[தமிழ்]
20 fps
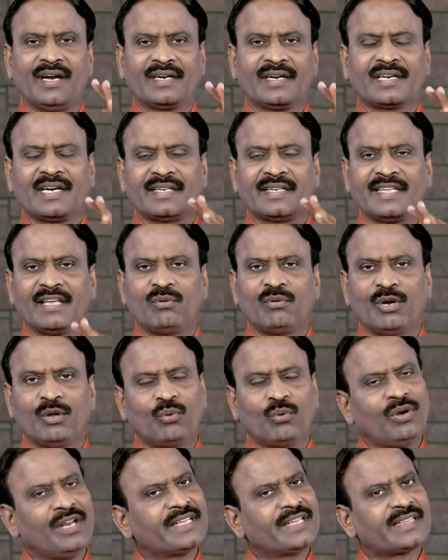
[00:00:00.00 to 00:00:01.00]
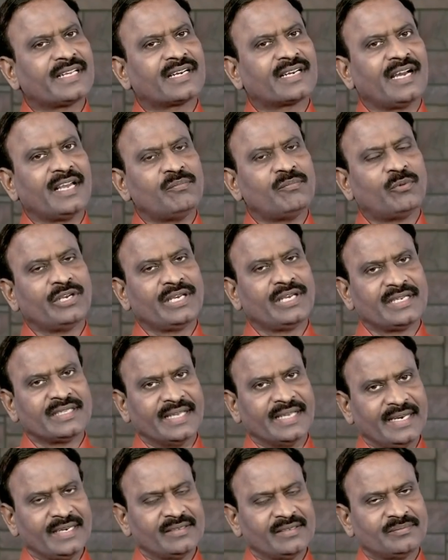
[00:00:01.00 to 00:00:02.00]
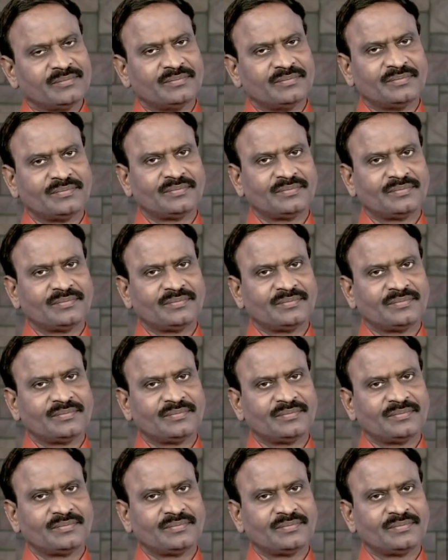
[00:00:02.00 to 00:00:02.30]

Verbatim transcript: நாட்கள் தேவனுடைய ஊழியத்திற்காய் போயிருந்தேன் I had